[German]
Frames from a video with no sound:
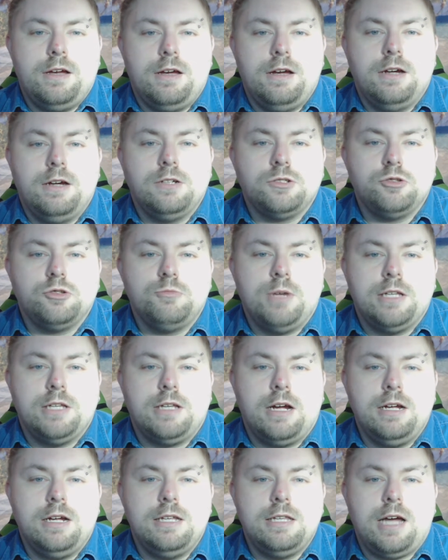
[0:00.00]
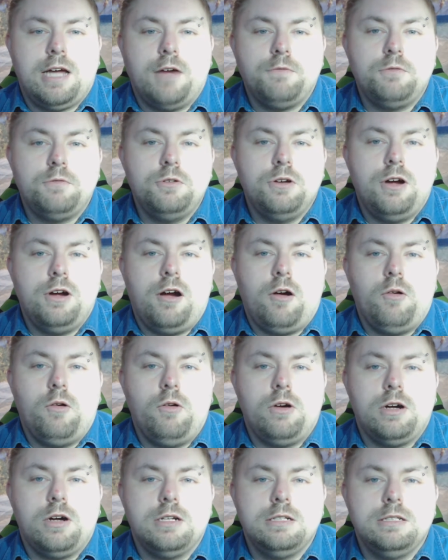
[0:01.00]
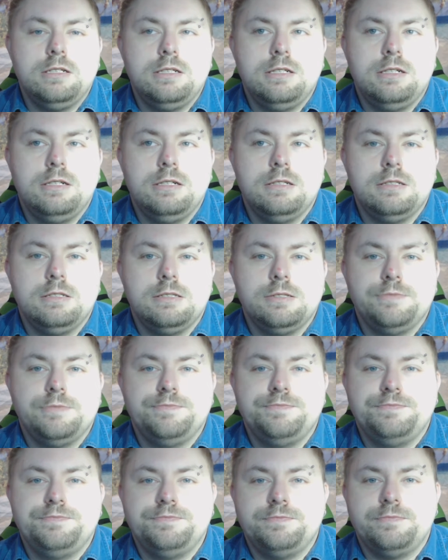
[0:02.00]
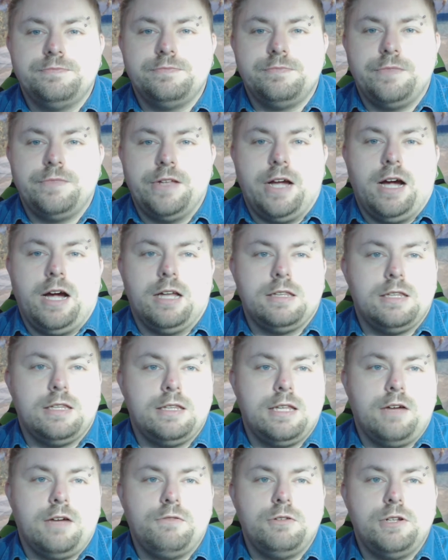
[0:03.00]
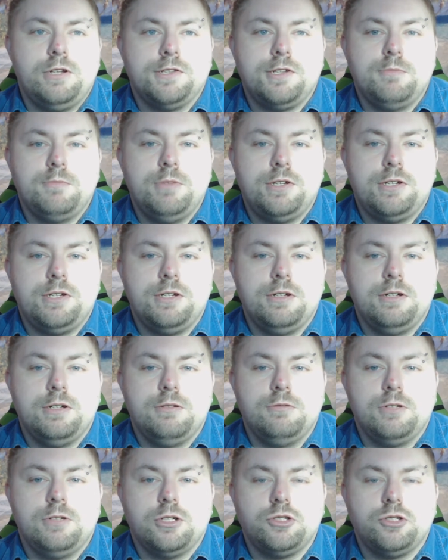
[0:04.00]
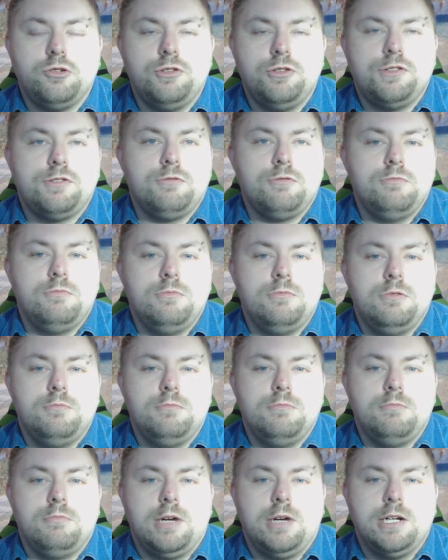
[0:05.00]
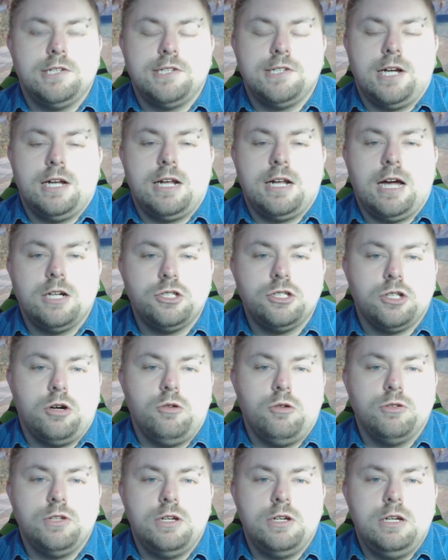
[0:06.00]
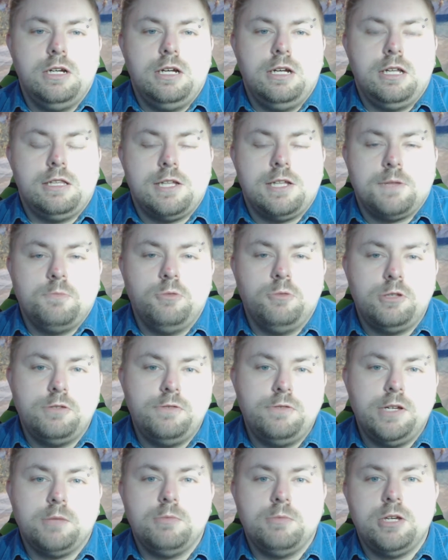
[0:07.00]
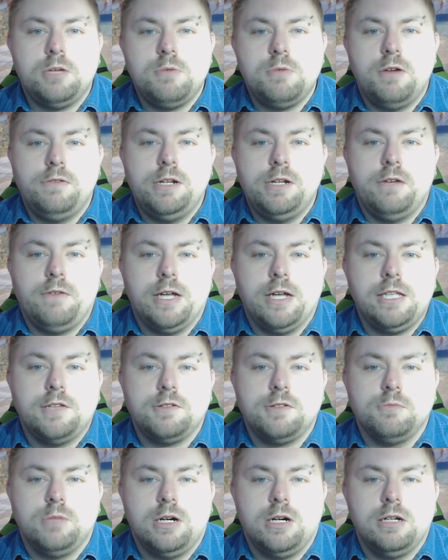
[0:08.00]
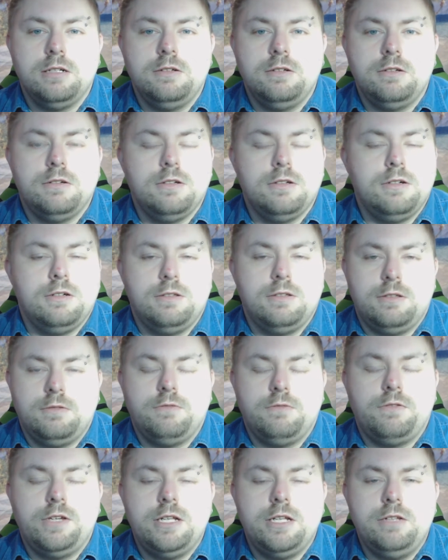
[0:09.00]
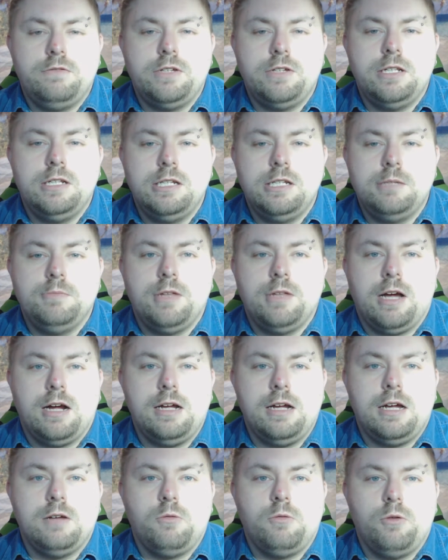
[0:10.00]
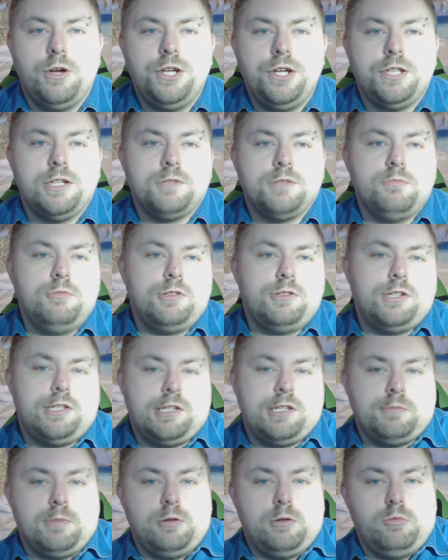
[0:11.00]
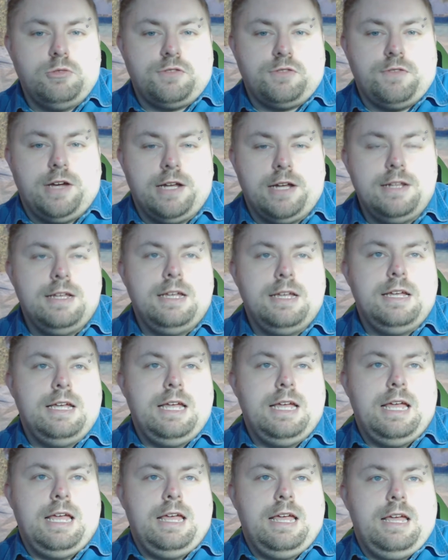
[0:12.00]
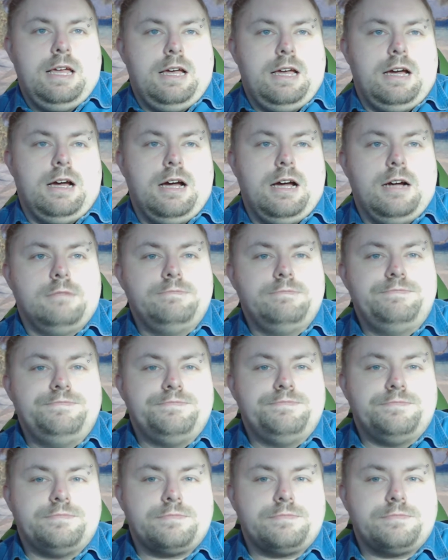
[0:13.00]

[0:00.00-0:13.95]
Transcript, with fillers: Äh, schon mal danke dafür, auch an... Ähm, ja, dafür, dass er mich hier äh, unterstützt und meine Sachen anschaut, das motiviert mich immer wieder weiterzumachen. Äh, vielen, vielen lieben Dank an euch. Das muss jetzt erstmal loswerden. Ähm,